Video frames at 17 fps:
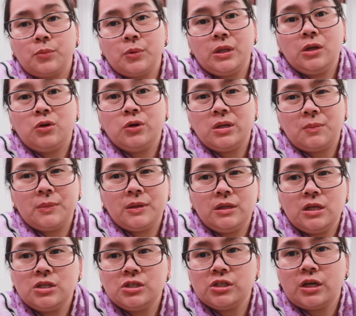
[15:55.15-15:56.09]
pwede ko
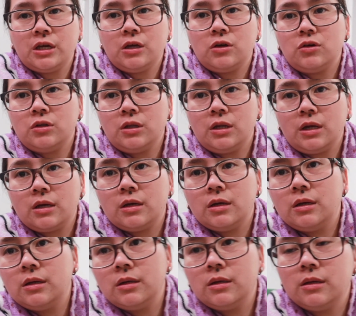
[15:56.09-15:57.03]
naman din siya i-connect.
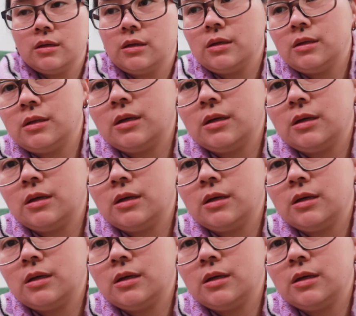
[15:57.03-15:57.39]
Ayun,